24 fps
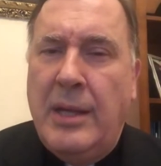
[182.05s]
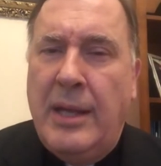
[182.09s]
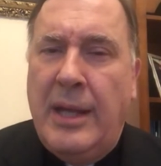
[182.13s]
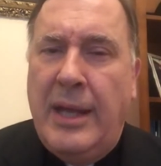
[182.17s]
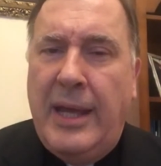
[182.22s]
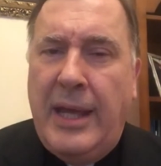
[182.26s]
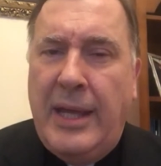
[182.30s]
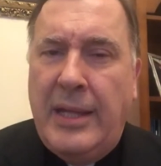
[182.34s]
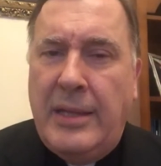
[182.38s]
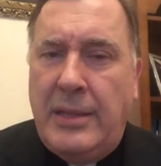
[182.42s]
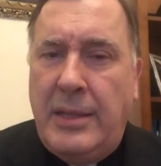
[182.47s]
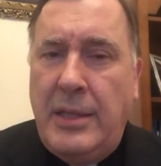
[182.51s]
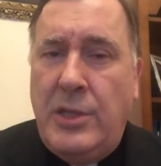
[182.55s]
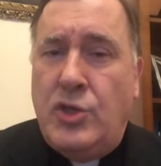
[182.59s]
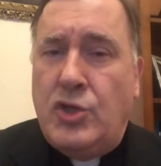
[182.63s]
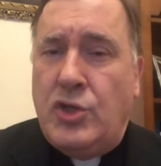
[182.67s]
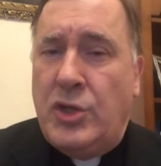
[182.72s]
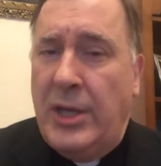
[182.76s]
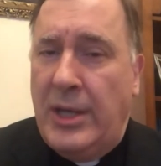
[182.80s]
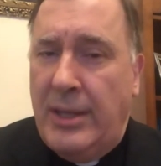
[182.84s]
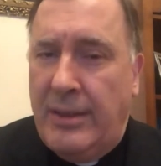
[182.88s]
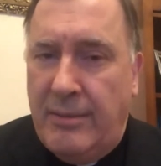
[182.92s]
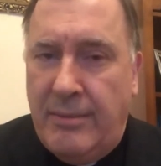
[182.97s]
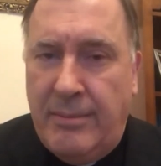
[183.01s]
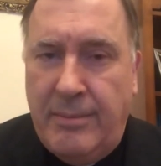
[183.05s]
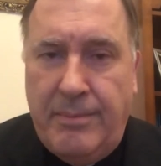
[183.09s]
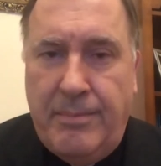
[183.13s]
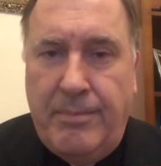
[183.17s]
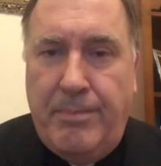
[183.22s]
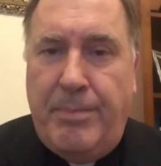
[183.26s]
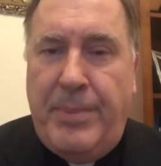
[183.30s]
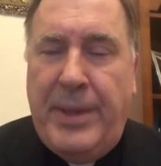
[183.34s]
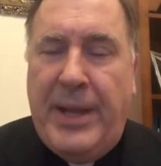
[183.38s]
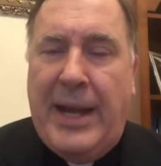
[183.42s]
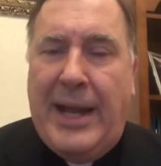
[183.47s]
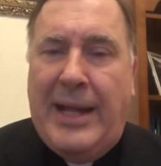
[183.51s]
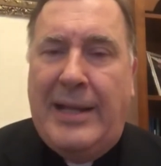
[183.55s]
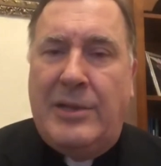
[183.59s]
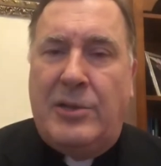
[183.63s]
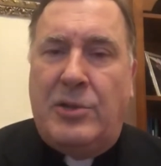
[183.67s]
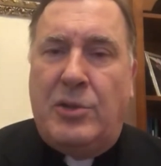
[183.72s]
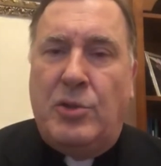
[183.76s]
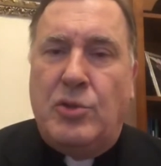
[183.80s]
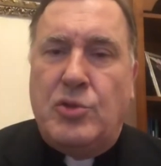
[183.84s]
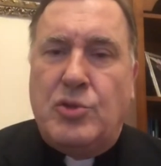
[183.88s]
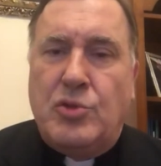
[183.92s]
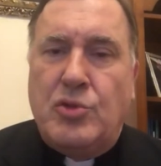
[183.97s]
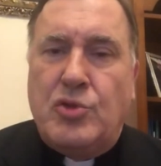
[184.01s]
e dice,
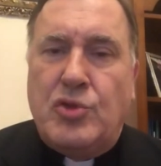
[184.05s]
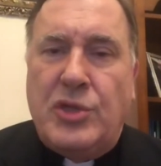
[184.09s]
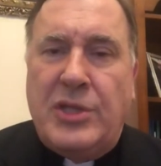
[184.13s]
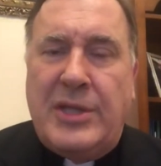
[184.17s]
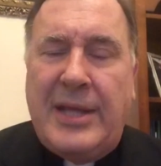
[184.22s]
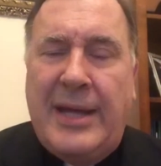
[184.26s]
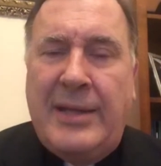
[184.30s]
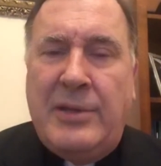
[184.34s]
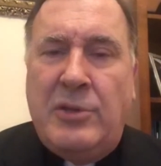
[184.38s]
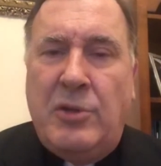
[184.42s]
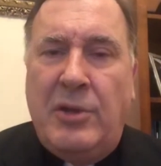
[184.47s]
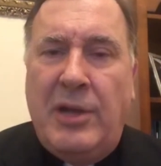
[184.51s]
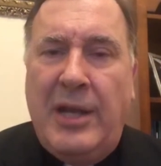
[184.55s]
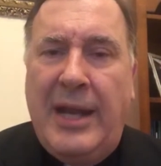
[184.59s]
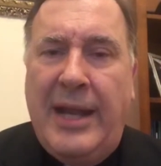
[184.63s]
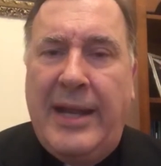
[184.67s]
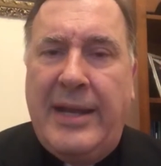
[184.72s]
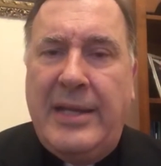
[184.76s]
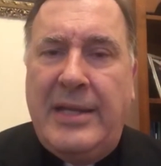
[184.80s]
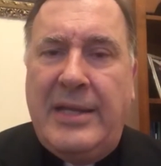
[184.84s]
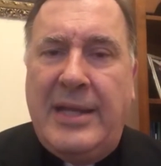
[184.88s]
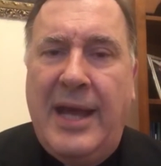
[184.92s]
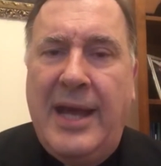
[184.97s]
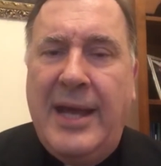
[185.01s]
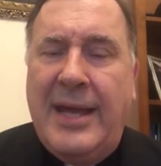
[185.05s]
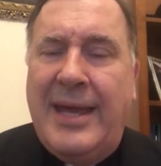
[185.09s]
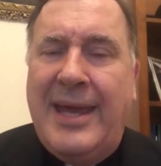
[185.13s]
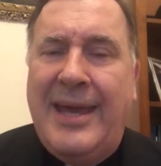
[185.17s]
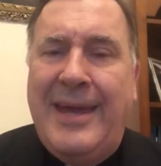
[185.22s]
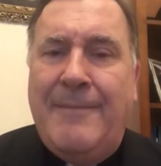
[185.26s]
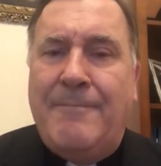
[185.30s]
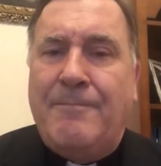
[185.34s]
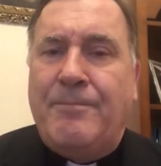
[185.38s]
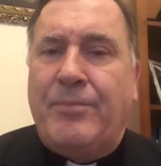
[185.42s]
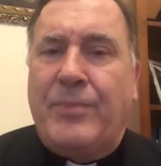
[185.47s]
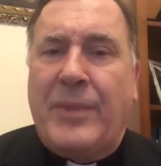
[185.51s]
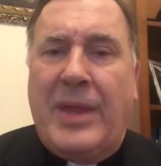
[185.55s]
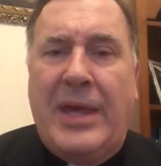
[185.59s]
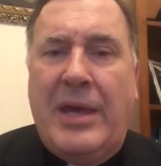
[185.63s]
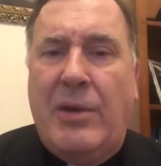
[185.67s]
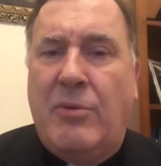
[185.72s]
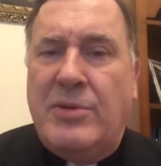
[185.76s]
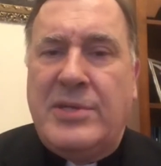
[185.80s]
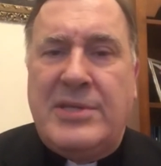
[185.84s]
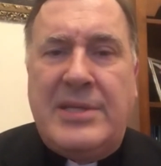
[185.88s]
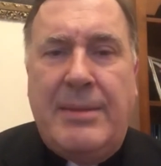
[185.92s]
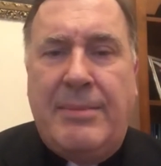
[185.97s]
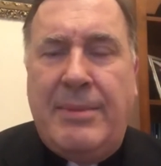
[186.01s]
peraltro suscitando l'ilarità, che, che
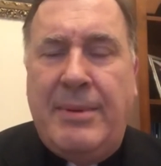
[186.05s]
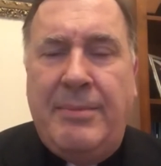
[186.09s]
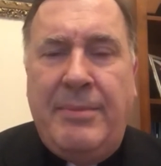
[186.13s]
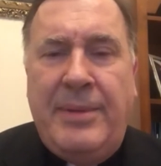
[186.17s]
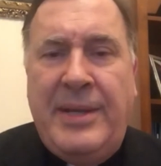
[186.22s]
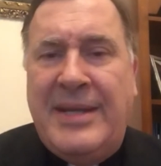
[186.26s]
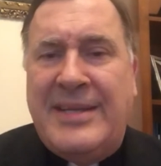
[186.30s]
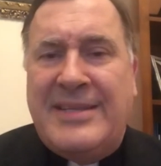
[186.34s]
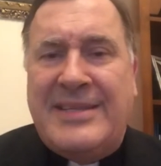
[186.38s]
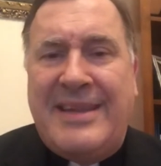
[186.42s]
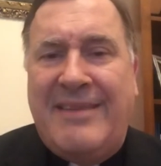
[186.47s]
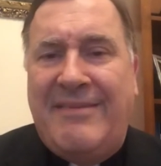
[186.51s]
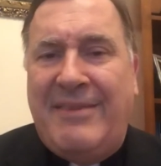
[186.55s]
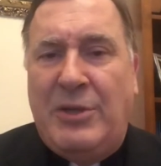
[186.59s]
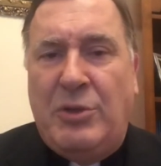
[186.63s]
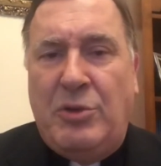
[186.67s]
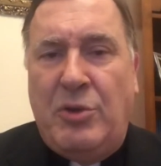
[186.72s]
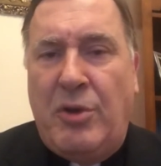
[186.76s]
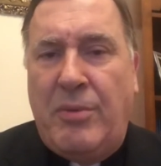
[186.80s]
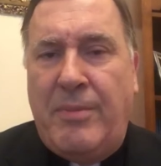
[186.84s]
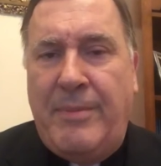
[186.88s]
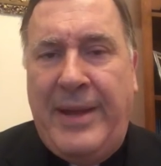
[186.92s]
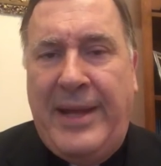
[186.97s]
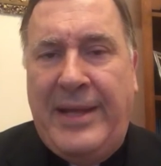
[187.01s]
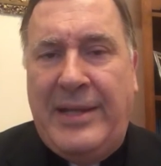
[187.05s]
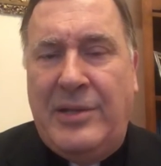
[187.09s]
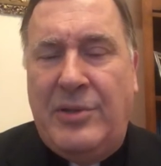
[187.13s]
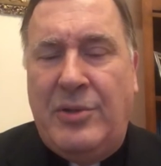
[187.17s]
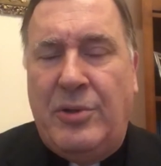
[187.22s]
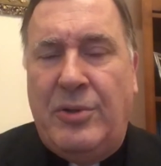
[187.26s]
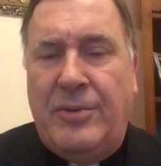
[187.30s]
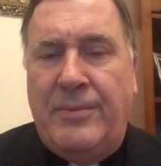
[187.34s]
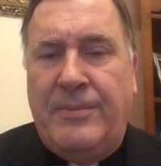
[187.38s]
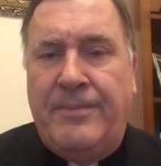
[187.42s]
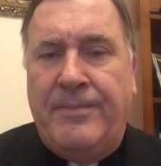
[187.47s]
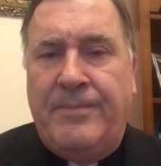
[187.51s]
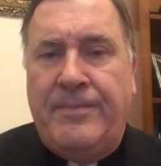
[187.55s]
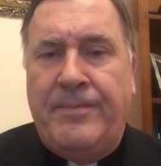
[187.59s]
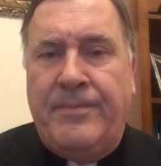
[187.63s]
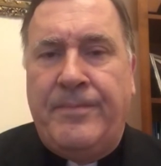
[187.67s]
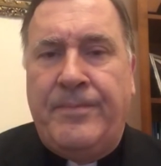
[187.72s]
questa bambina stava dormendo.